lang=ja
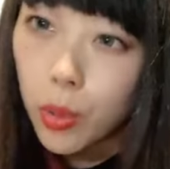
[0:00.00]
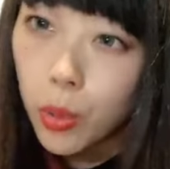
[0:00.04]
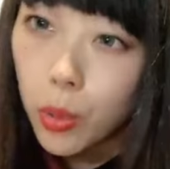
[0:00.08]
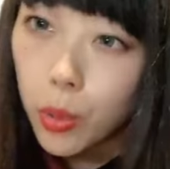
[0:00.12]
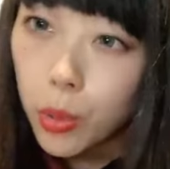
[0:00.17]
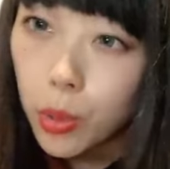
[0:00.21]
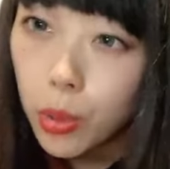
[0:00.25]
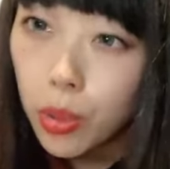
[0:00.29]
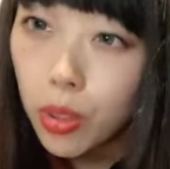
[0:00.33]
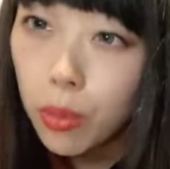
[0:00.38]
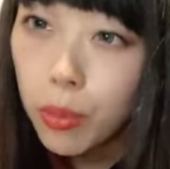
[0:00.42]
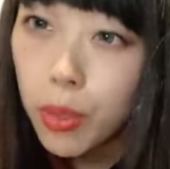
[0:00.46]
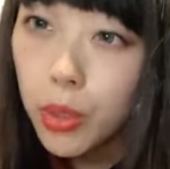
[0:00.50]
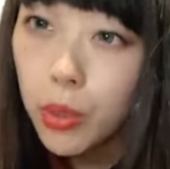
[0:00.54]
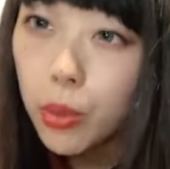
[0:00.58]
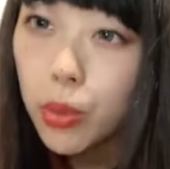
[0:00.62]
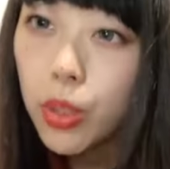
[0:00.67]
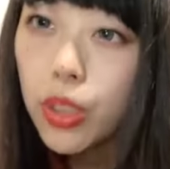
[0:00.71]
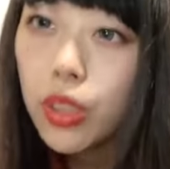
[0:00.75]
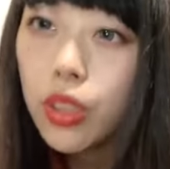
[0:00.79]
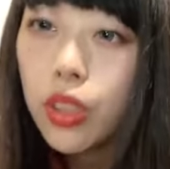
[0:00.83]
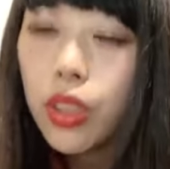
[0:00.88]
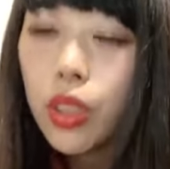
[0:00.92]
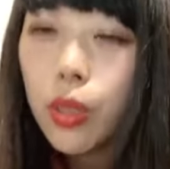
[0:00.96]
音玉
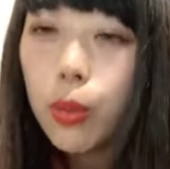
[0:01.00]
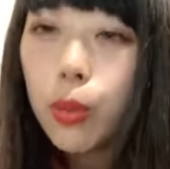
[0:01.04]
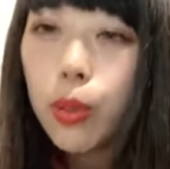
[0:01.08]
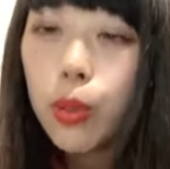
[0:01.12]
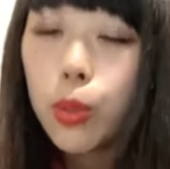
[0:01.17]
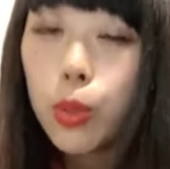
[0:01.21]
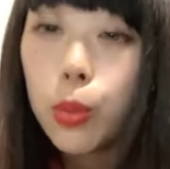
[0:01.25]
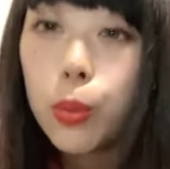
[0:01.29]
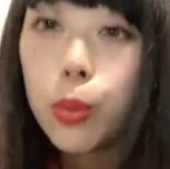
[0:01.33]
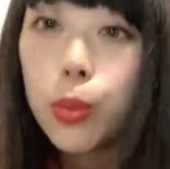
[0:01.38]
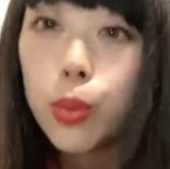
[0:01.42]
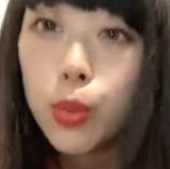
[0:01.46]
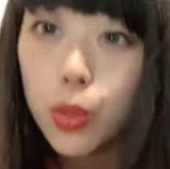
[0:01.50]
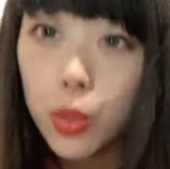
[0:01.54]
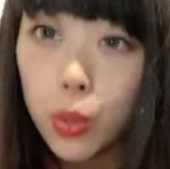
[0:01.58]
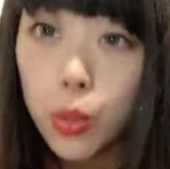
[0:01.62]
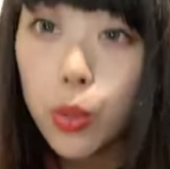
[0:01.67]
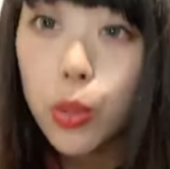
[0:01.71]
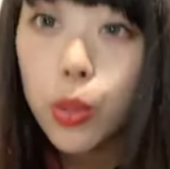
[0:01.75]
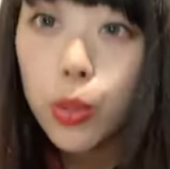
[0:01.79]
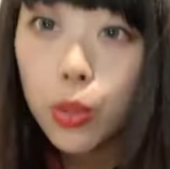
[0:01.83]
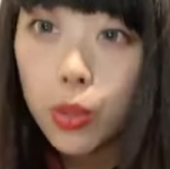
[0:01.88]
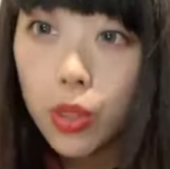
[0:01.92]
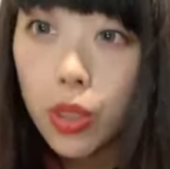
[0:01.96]
鳥ってやばいす
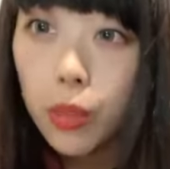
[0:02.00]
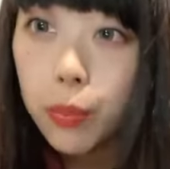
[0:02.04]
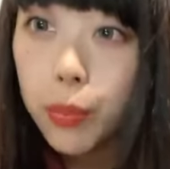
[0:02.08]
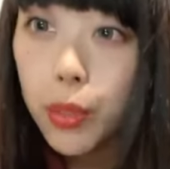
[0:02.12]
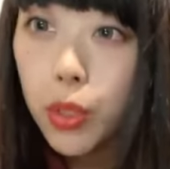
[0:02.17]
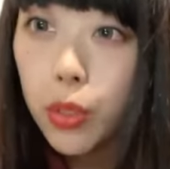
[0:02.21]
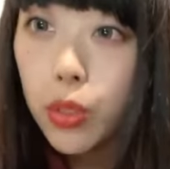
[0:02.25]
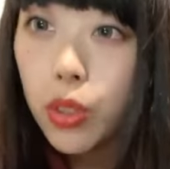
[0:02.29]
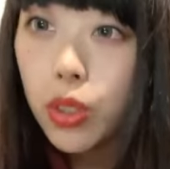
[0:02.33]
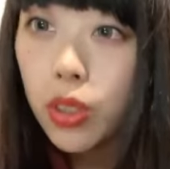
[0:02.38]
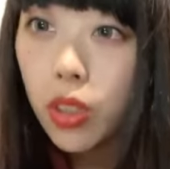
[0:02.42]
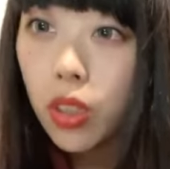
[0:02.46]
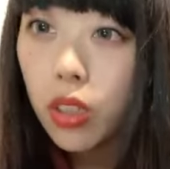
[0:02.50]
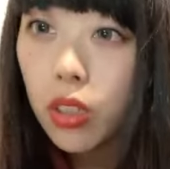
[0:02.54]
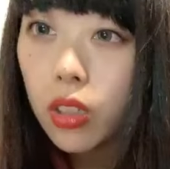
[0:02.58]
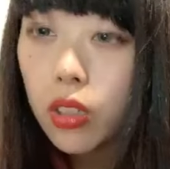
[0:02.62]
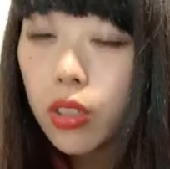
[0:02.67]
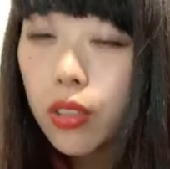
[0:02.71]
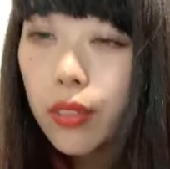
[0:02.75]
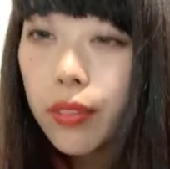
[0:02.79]
ごいよねびっくりした。